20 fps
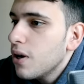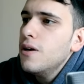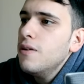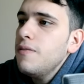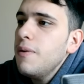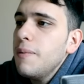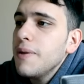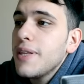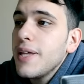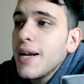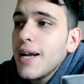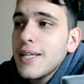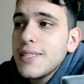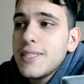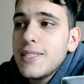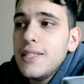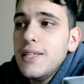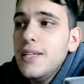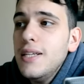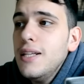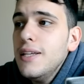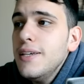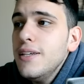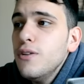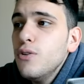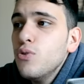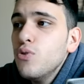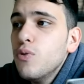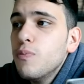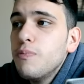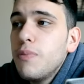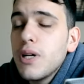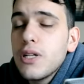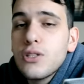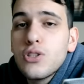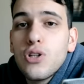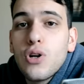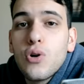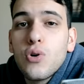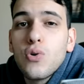Ovviamente ragazzi gli youtuber
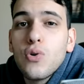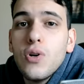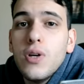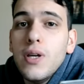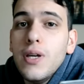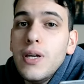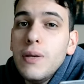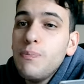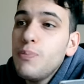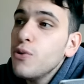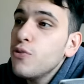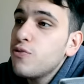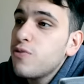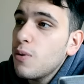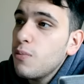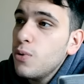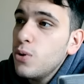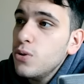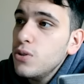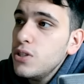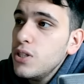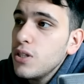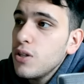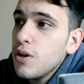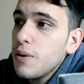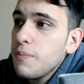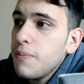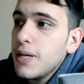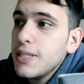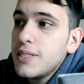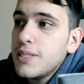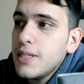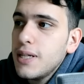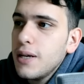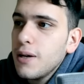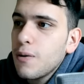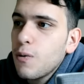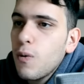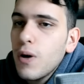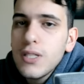sono i più famosi e dovrebbe
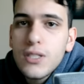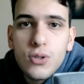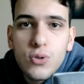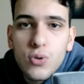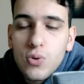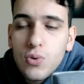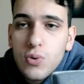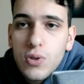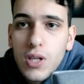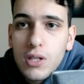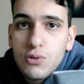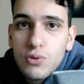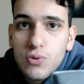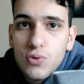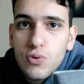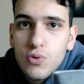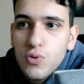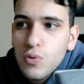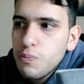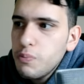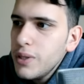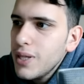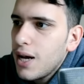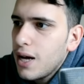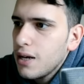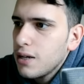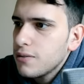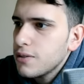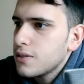essere quasi su tutta su YouTube Italia,